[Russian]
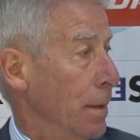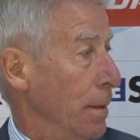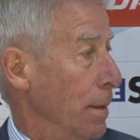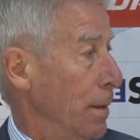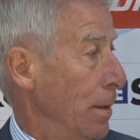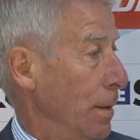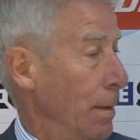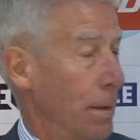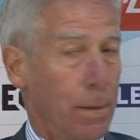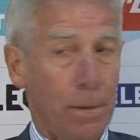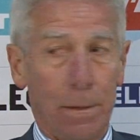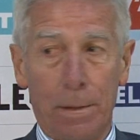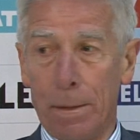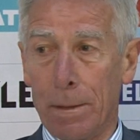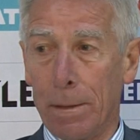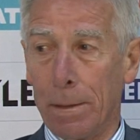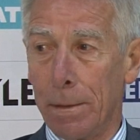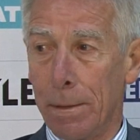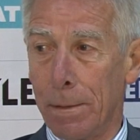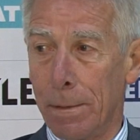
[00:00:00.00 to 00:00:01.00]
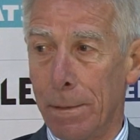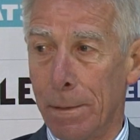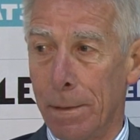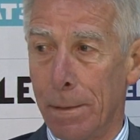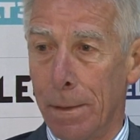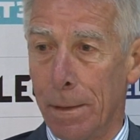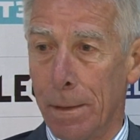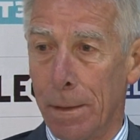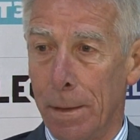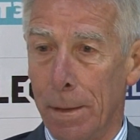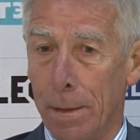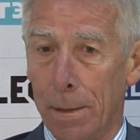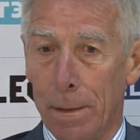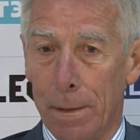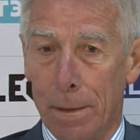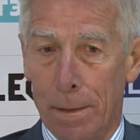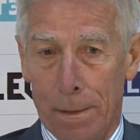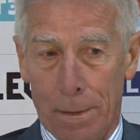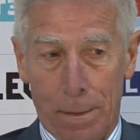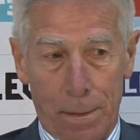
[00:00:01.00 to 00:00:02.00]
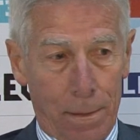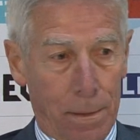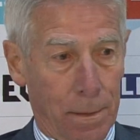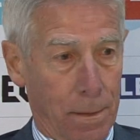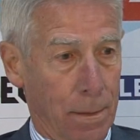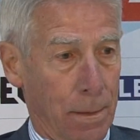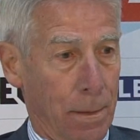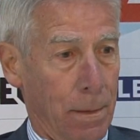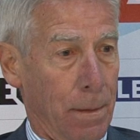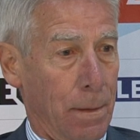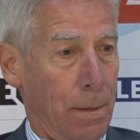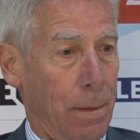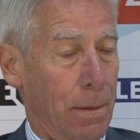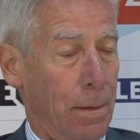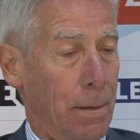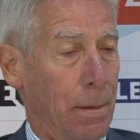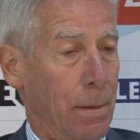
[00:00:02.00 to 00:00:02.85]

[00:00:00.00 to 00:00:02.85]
Еще вопрос, коллеги. Пожалуйста, Сергей Николаевич.